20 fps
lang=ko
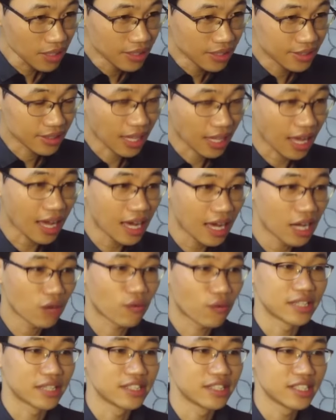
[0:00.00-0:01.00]
다
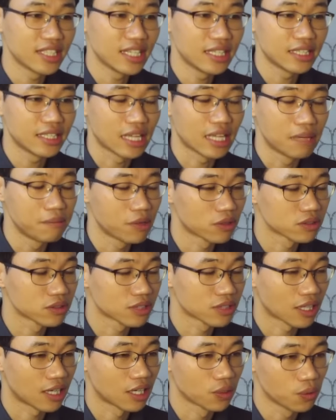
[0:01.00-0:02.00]
관계
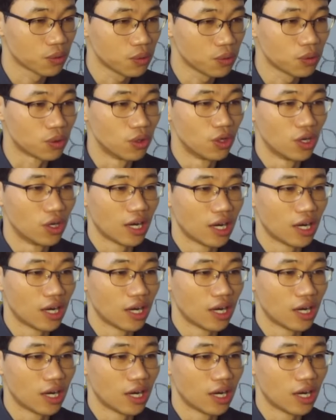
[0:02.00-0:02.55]
대명사하고